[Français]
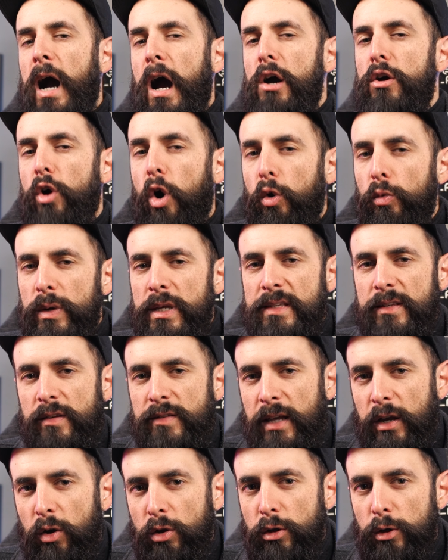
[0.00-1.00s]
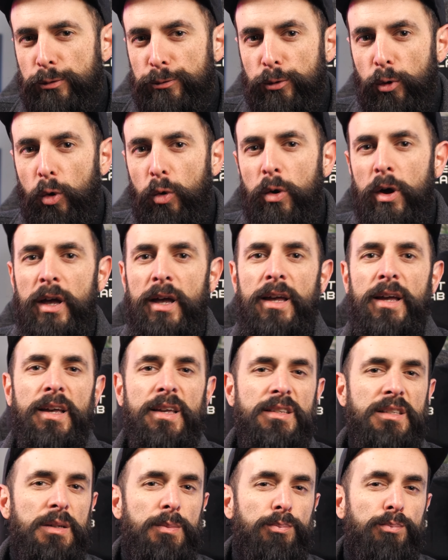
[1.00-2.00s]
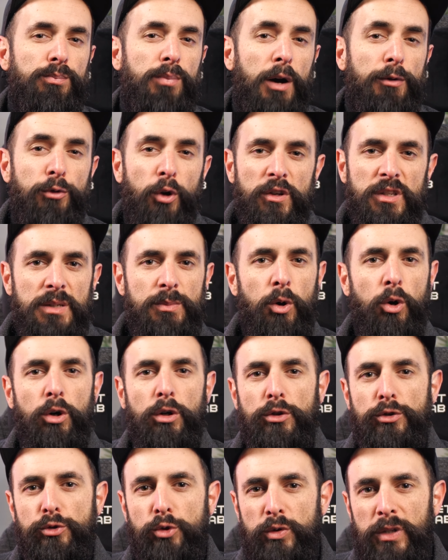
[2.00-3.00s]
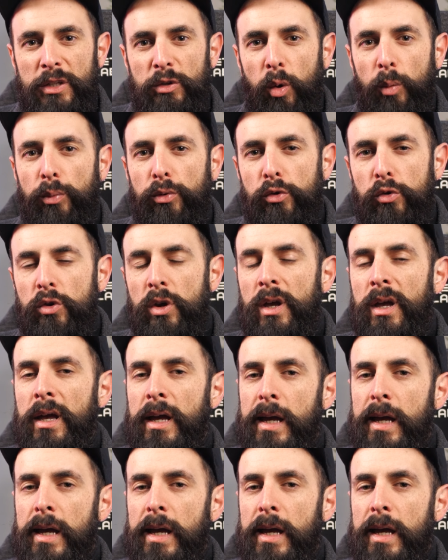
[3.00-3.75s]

Alors oui, 159 euros, c'est pas forcément donné non plus,